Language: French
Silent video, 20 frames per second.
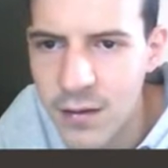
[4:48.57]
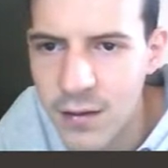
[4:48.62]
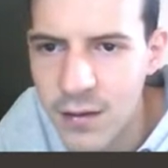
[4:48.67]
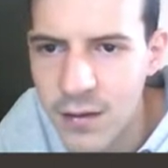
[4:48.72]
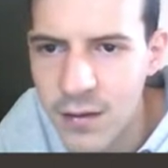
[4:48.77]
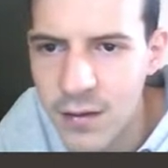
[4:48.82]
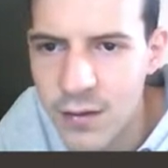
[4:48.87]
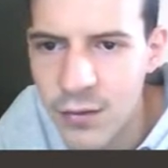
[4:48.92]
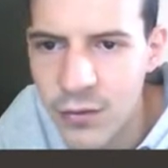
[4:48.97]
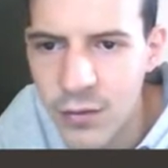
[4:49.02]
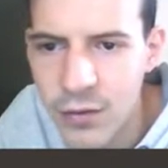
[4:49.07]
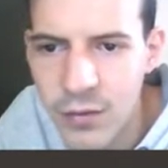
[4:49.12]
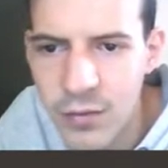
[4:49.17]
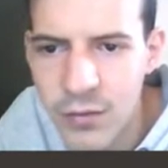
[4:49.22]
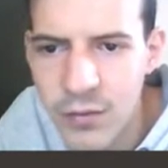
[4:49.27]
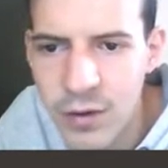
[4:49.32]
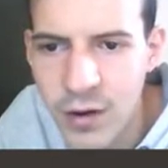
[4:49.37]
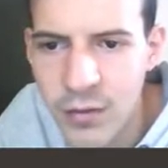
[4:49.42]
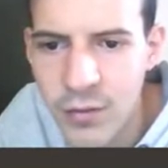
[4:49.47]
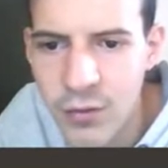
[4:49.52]
Donc je vais
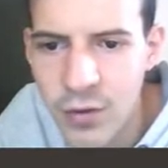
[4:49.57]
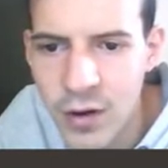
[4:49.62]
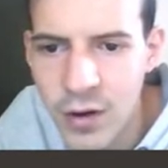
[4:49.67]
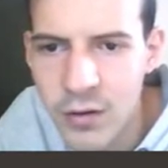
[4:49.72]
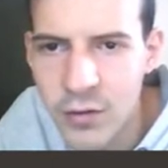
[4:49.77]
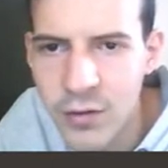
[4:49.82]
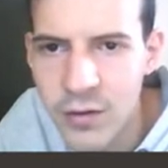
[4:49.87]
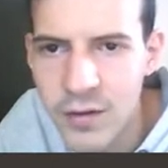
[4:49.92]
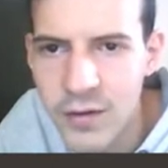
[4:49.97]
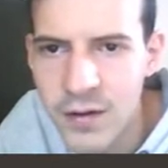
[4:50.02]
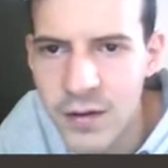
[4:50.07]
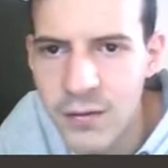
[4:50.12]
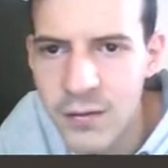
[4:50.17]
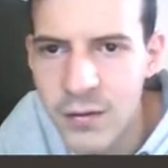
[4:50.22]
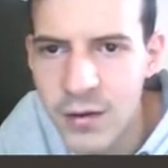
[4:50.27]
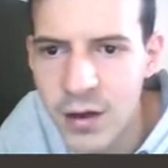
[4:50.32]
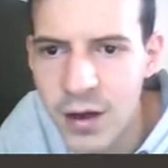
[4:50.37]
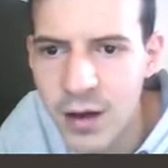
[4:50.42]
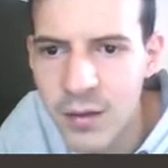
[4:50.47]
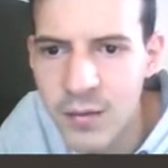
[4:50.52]
pouvoir moi aussi
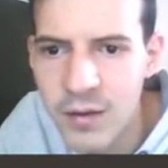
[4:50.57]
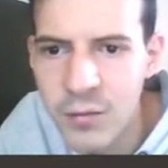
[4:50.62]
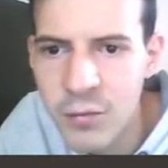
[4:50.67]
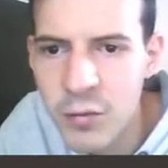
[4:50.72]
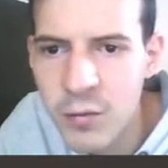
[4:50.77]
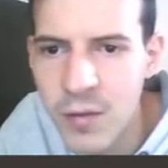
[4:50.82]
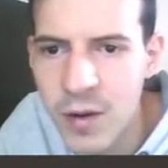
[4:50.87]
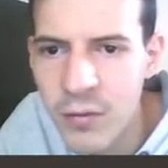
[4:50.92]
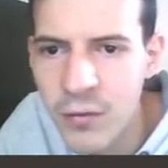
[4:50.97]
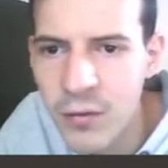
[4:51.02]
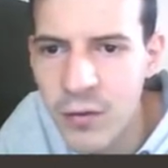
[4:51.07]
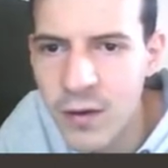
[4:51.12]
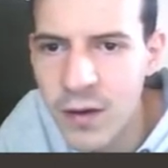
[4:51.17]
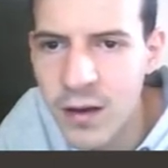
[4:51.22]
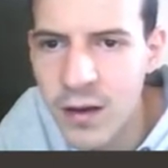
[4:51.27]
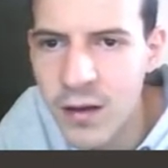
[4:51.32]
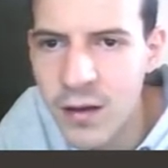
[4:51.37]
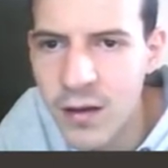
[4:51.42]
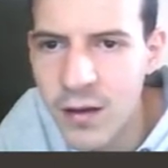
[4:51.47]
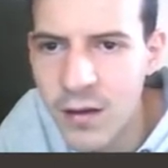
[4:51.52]
venir un petit peu
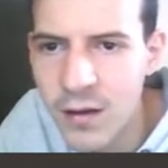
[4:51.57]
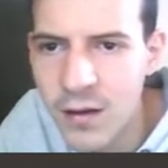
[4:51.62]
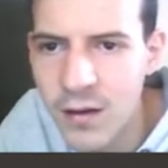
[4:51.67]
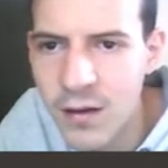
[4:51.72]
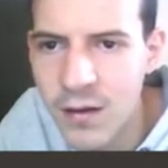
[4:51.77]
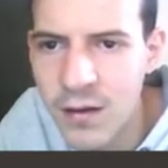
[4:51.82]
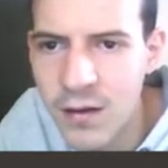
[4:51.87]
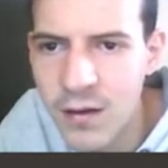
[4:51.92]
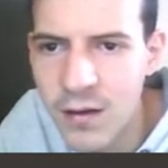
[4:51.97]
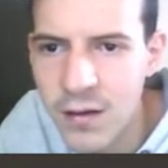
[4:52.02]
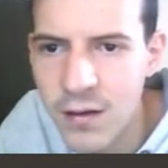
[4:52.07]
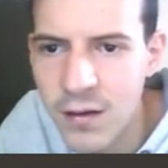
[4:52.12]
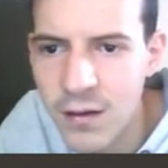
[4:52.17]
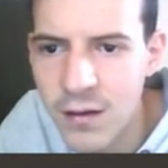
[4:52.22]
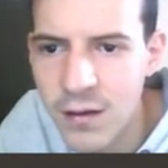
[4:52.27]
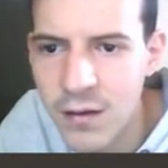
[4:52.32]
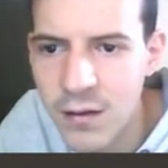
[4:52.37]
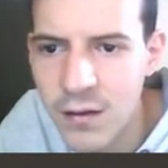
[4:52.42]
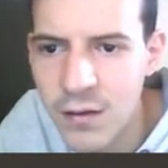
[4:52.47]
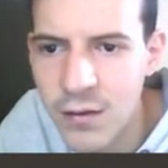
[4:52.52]
m'amuser
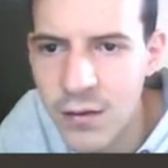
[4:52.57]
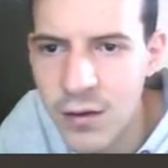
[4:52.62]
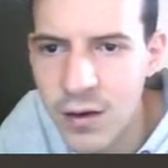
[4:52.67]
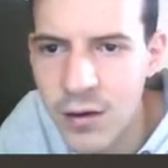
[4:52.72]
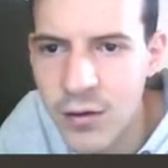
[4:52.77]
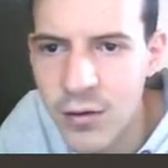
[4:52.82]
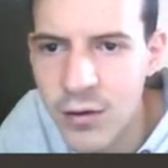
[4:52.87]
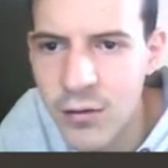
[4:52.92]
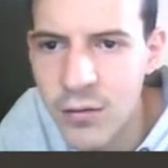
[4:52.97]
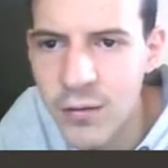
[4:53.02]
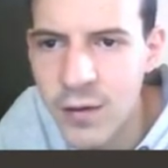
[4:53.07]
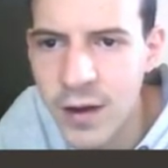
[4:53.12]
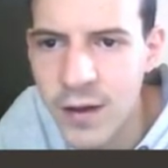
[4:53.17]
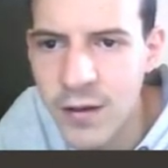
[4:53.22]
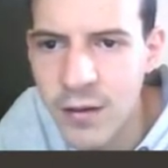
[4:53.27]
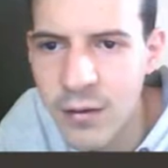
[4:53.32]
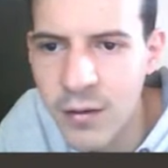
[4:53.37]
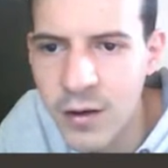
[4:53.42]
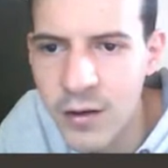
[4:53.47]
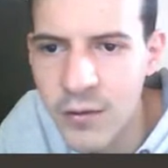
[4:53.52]
sur les colonnes ouvertes.
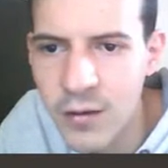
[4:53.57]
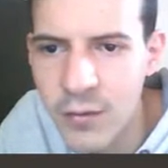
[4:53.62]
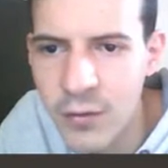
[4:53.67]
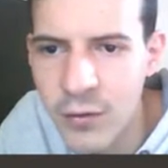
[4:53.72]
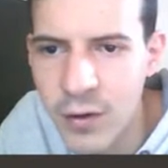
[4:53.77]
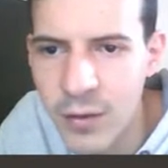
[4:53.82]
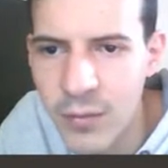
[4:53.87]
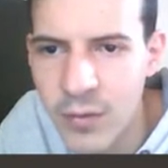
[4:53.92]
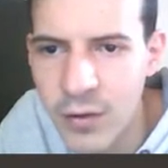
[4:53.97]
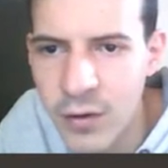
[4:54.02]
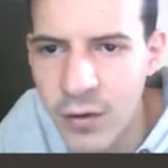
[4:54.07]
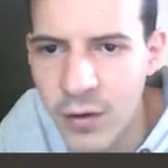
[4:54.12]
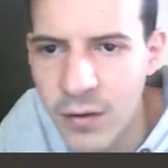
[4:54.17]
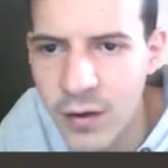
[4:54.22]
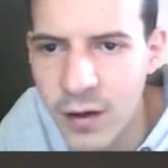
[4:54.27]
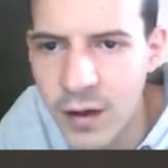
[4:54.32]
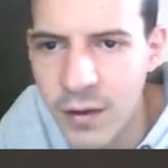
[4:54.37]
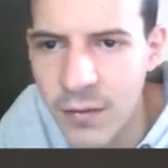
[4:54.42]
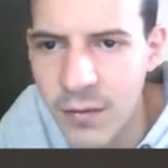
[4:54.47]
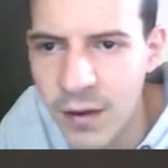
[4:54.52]
Alors là, je vais pouvoir
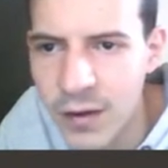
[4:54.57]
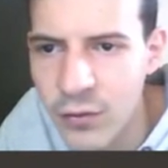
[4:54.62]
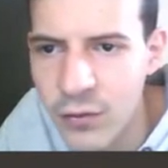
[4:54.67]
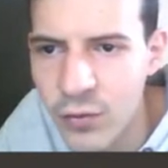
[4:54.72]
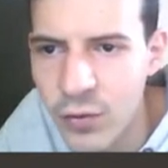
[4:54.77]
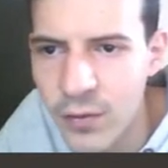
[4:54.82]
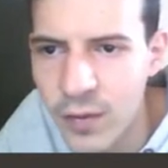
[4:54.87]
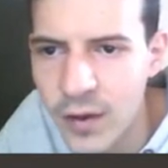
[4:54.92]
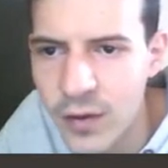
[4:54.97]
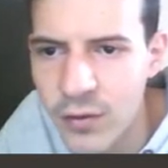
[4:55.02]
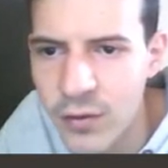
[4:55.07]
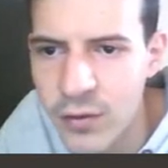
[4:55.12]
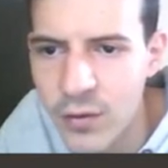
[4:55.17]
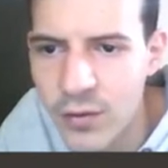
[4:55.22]
prendre et faire tour B2.